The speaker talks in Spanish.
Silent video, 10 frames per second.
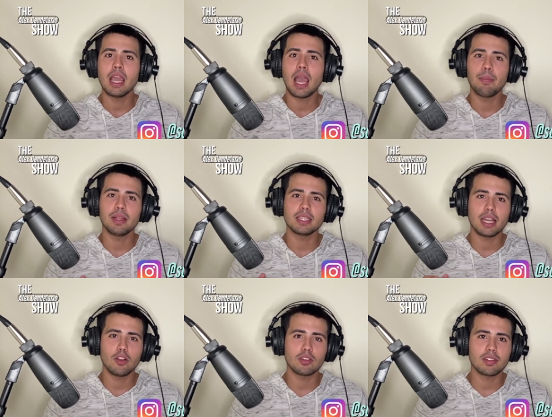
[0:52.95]
Ahí pueden
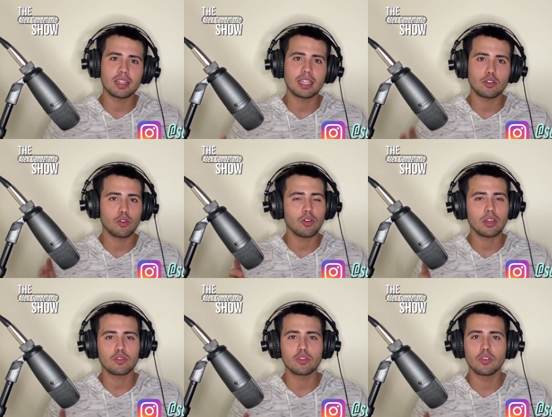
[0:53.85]
tener noticias de todo lo
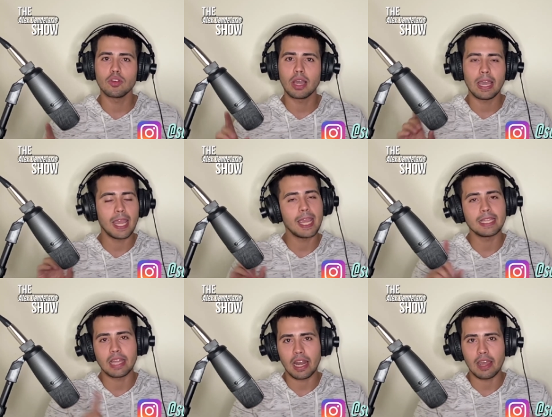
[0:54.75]
que son eh,
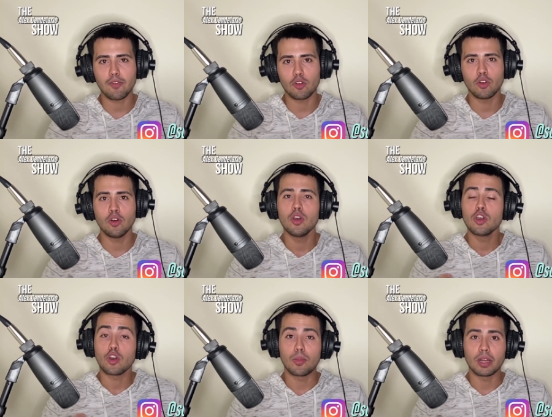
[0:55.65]
teléfonos,
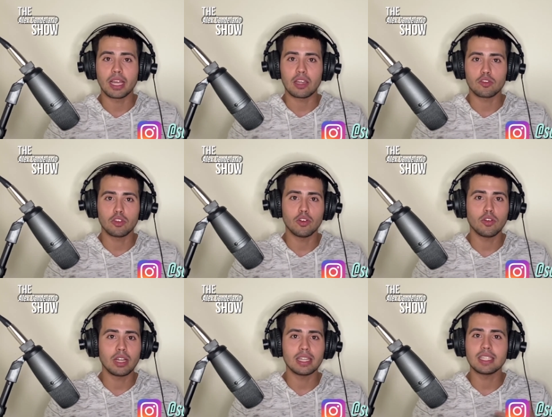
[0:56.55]

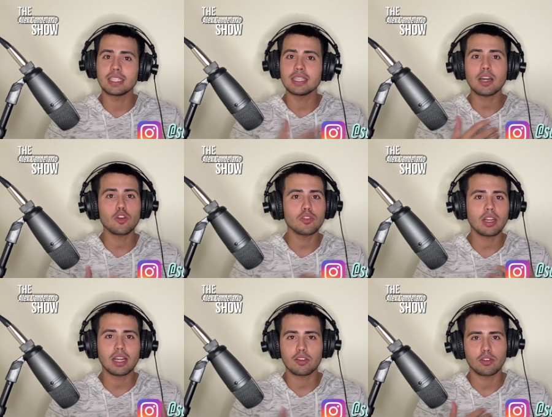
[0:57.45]
comunicaciones, distintas cosas
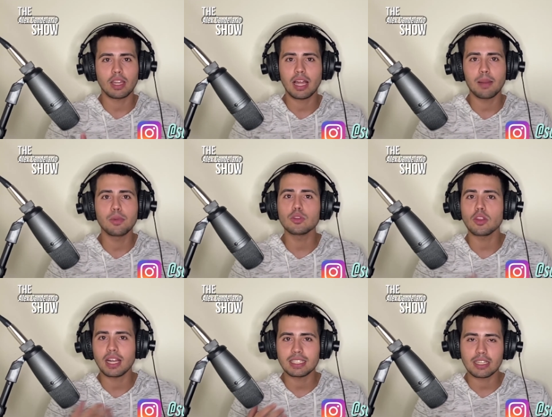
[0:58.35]
relacionadas al mundo
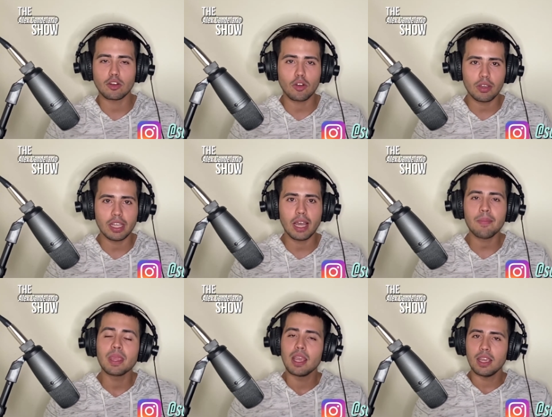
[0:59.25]
de la tecnología.
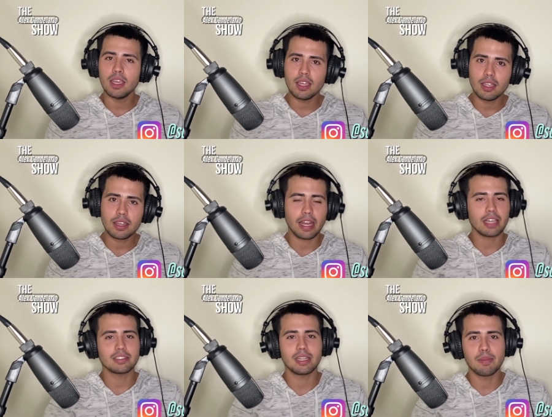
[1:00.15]
Y tienen
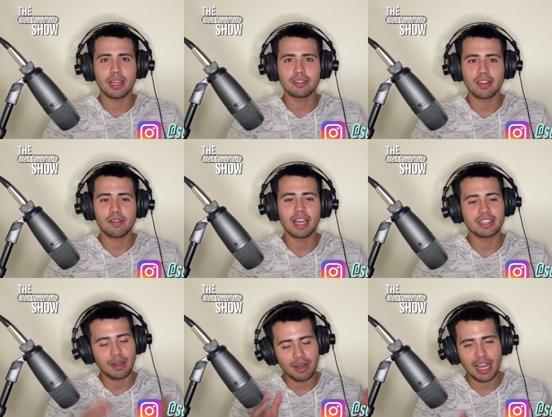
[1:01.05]
que seguir mi agencia de viajes
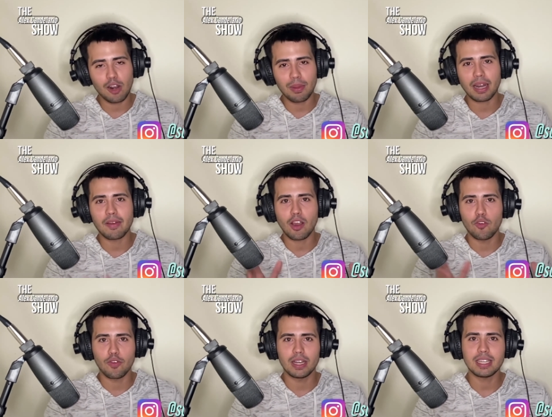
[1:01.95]
Travelealo para que vean
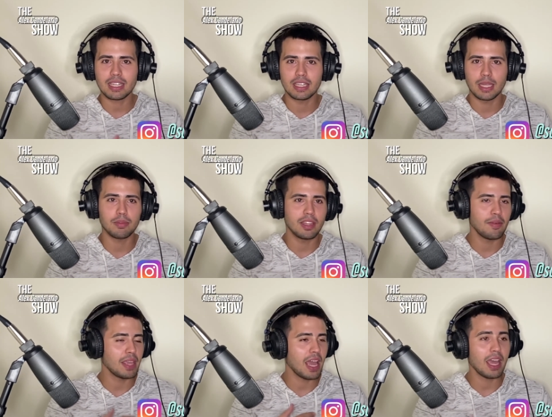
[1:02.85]
ofertas, tips de
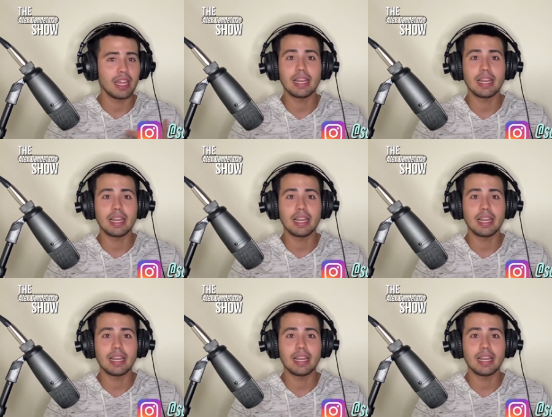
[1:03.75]
viajes,